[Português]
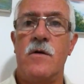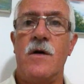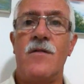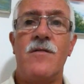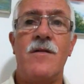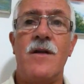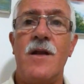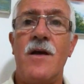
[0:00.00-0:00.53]

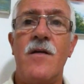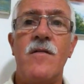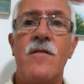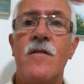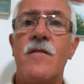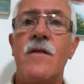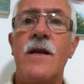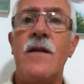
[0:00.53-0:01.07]
As
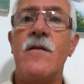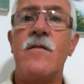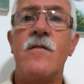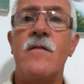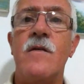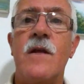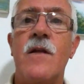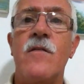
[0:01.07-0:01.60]
crianças elas,
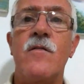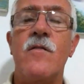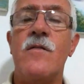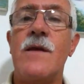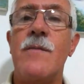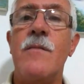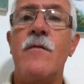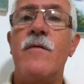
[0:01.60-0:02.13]
elas não
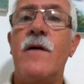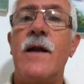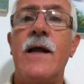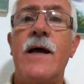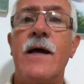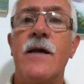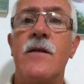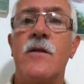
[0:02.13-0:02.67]
sabem
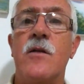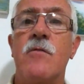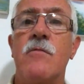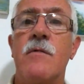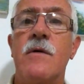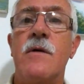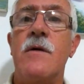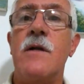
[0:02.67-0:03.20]
falar,
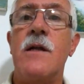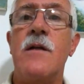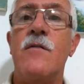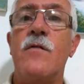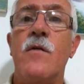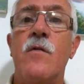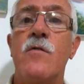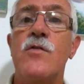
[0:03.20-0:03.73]
então
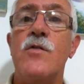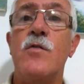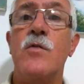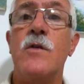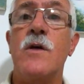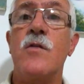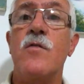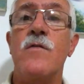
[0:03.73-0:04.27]
elas vão
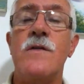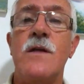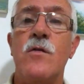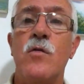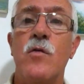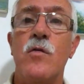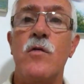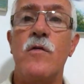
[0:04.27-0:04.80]
escutando os
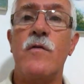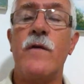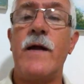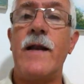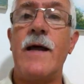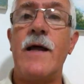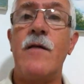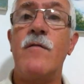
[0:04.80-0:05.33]
adultos
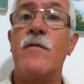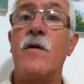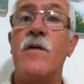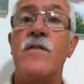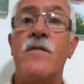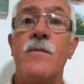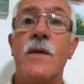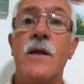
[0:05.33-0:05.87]
falar, vão
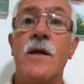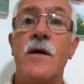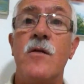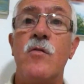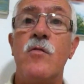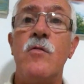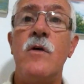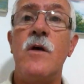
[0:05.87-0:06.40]

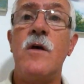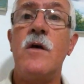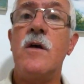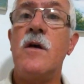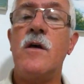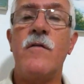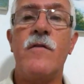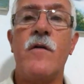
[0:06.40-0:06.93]
assimilando
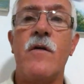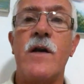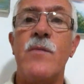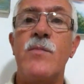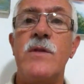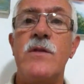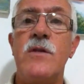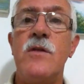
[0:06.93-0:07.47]
e vão
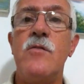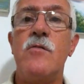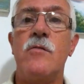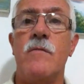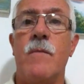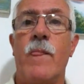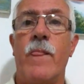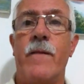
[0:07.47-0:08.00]

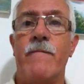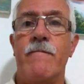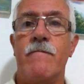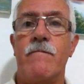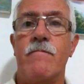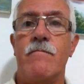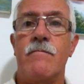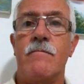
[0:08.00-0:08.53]
repetindo.
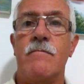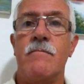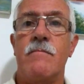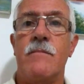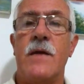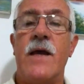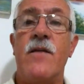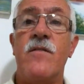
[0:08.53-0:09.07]

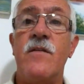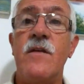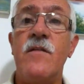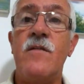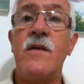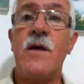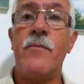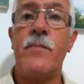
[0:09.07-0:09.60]
É assim
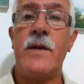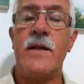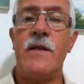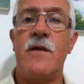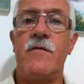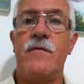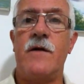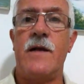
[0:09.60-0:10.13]
que se
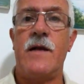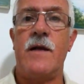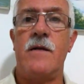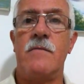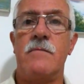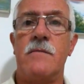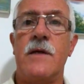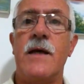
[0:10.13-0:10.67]
aprende a
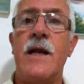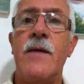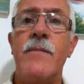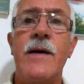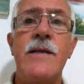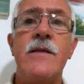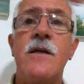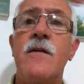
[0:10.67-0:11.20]
falar. A
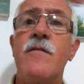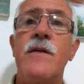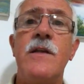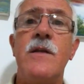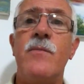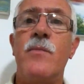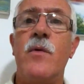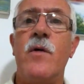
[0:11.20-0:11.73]
gramática
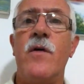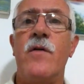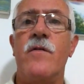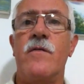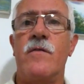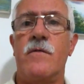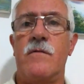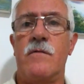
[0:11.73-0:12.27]
vem
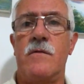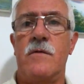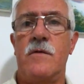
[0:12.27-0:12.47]
depois.